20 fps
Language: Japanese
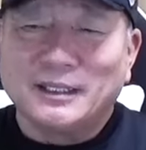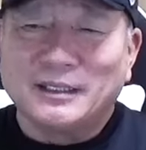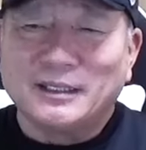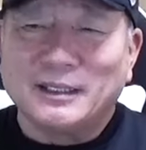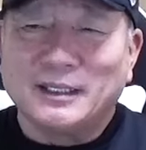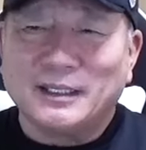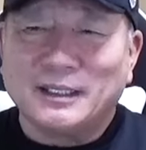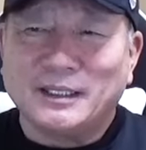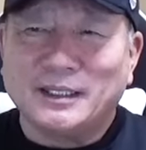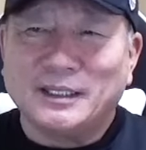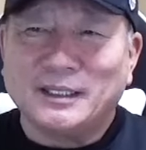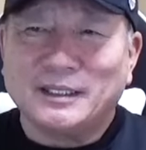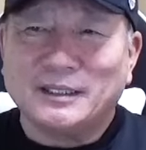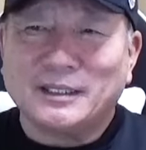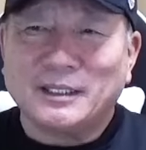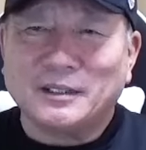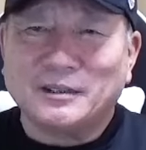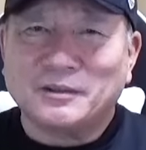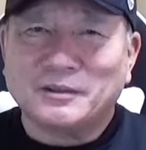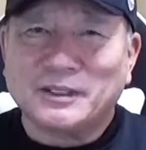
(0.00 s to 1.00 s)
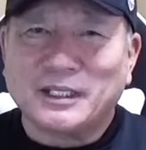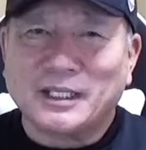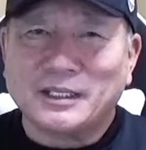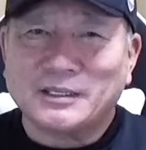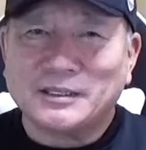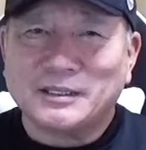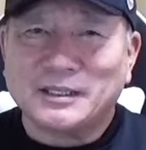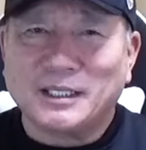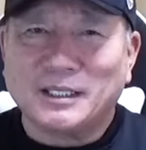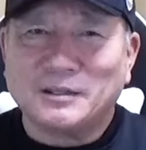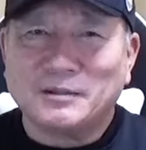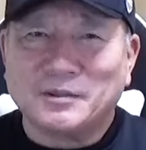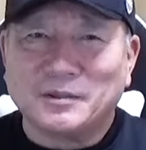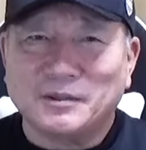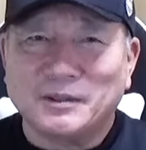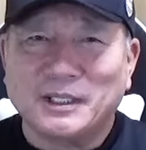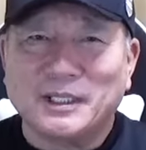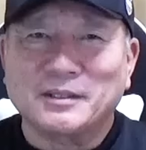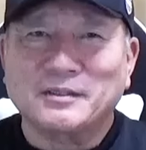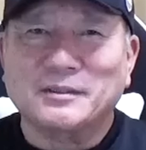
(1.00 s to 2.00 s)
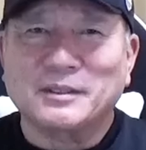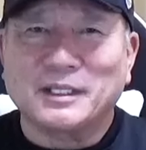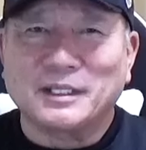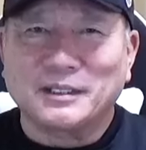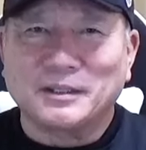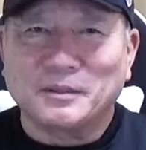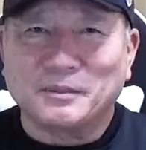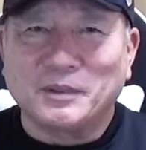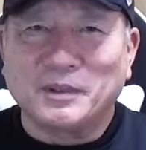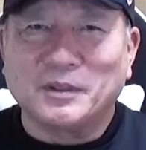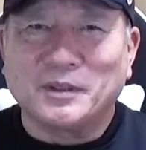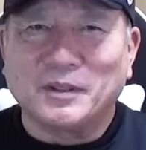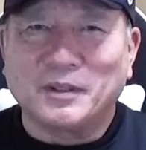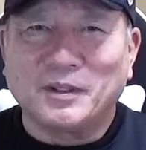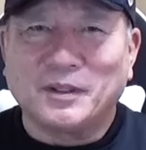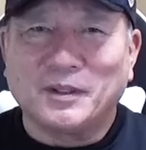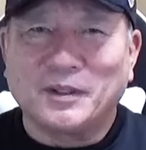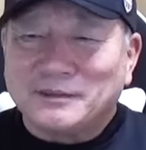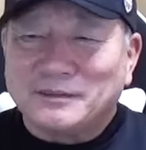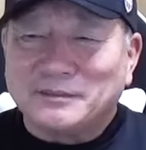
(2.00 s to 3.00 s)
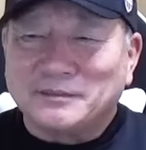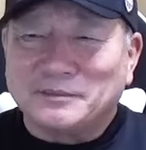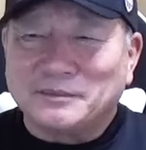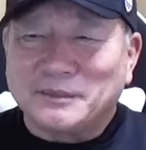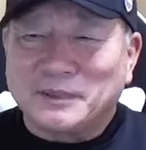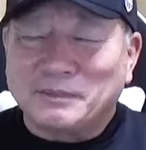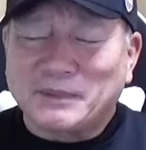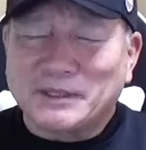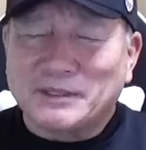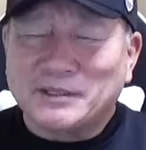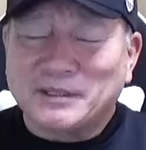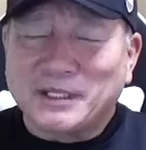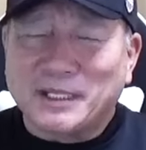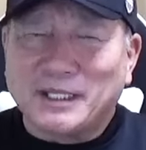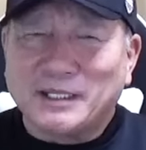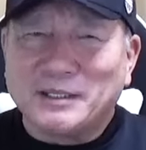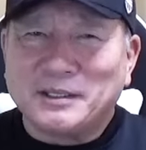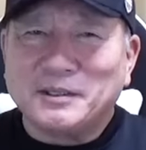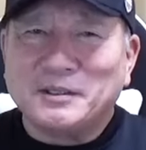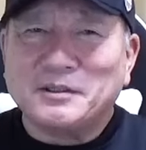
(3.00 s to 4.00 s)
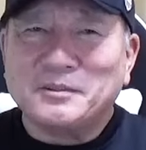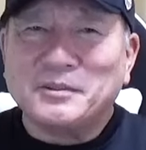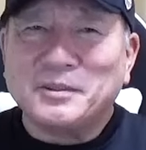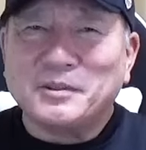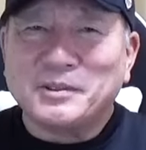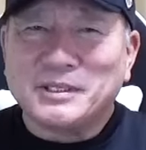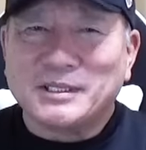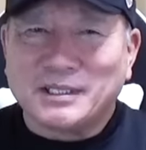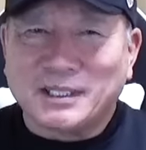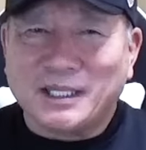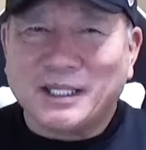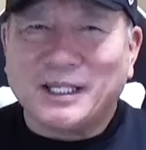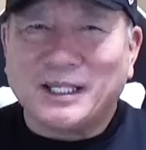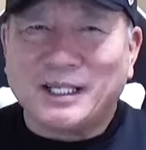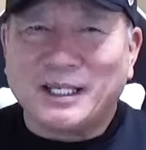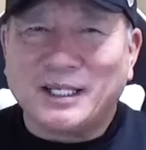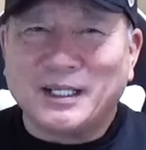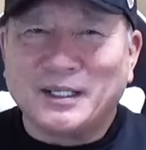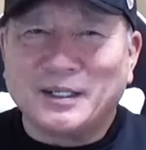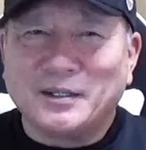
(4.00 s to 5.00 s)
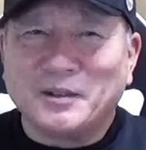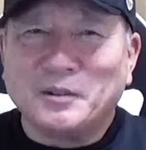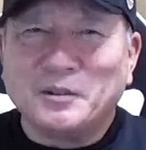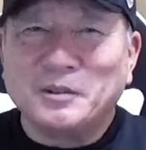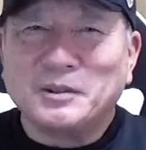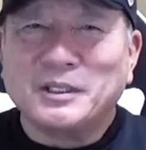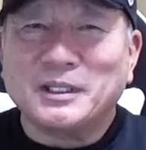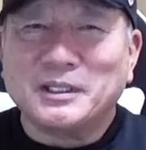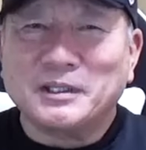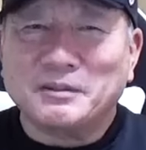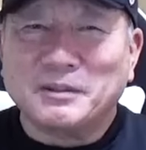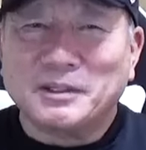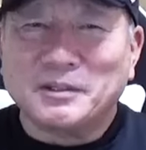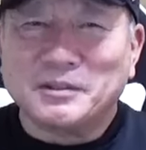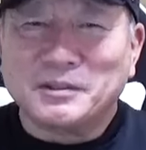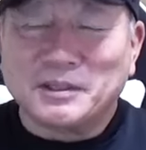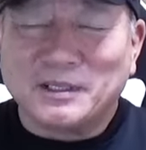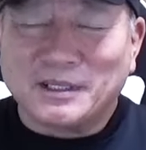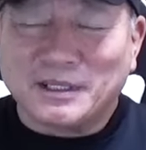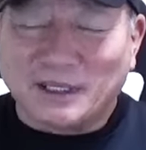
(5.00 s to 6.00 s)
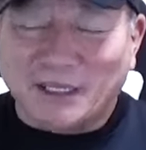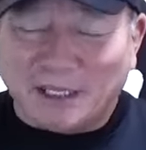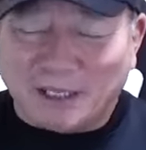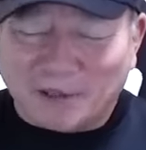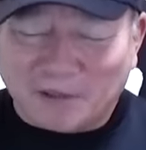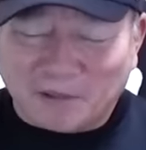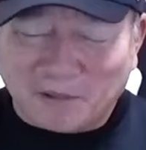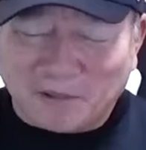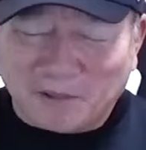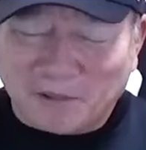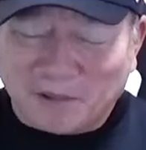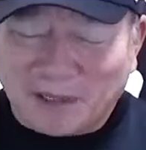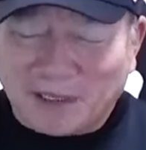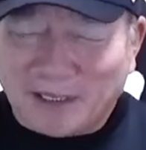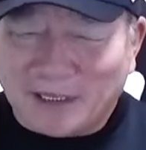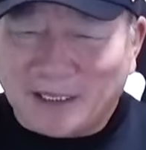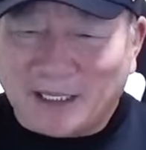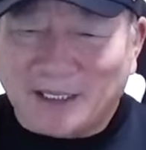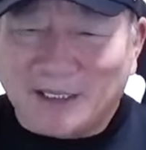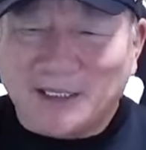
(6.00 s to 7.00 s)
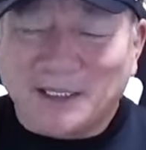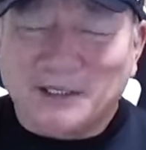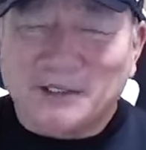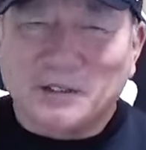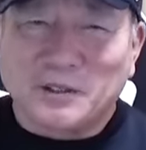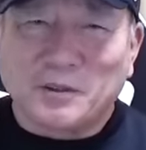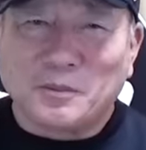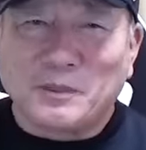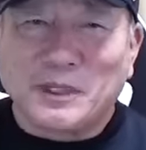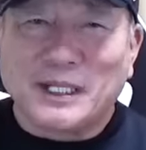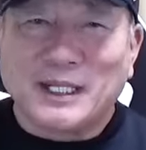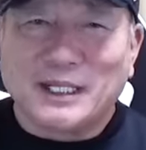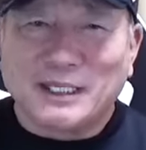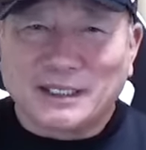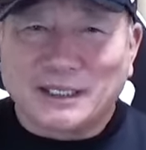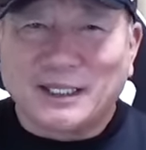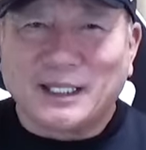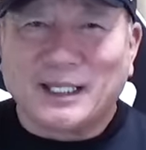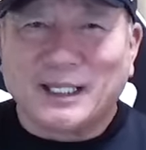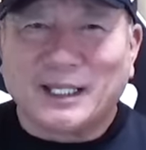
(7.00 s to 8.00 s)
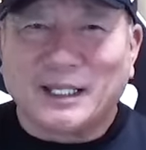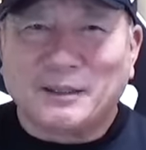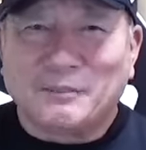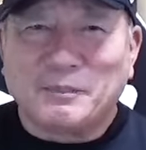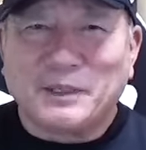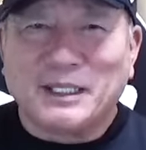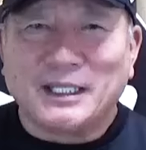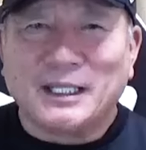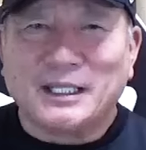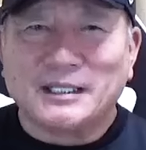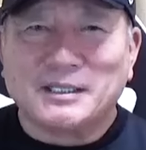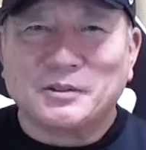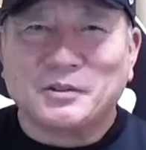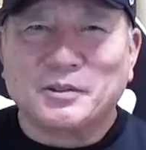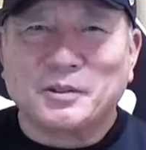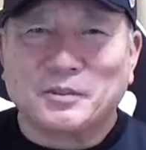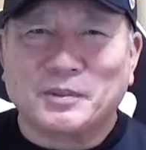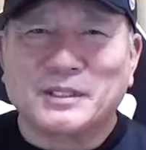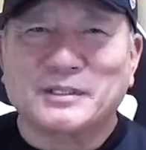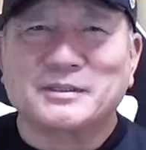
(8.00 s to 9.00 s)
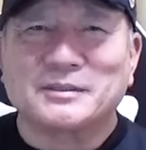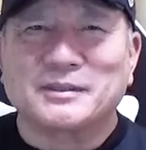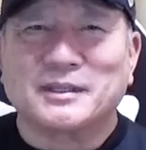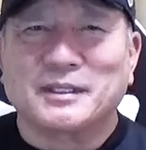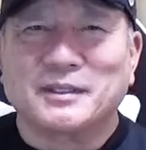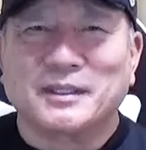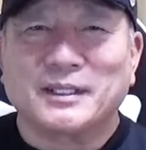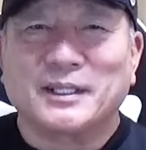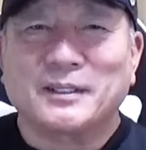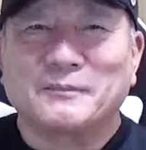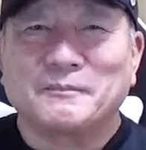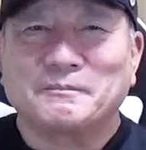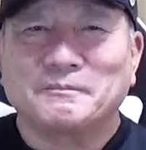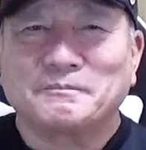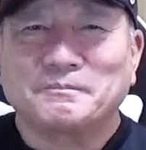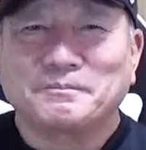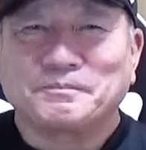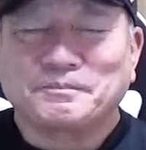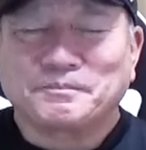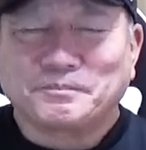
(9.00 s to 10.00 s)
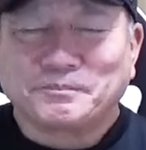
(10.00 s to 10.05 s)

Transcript: で結局タッチアウトになるんだけども、はい、うんまあ、スライディングをして大谷はどあの左足を曲げて右足を伸ばすんだよね、はい、